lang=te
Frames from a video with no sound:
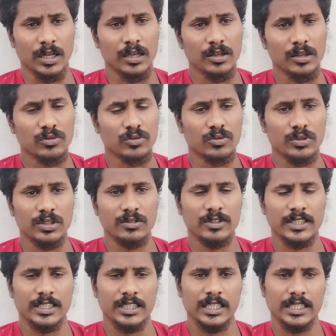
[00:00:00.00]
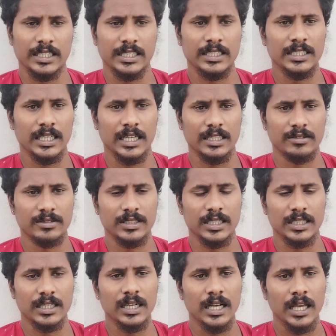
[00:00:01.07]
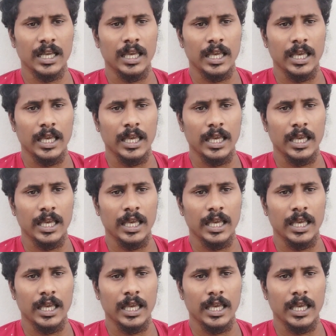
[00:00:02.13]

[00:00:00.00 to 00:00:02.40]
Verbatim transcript: బర్రెలకు కుడిది పెట్టడానికి అదేవిధంగా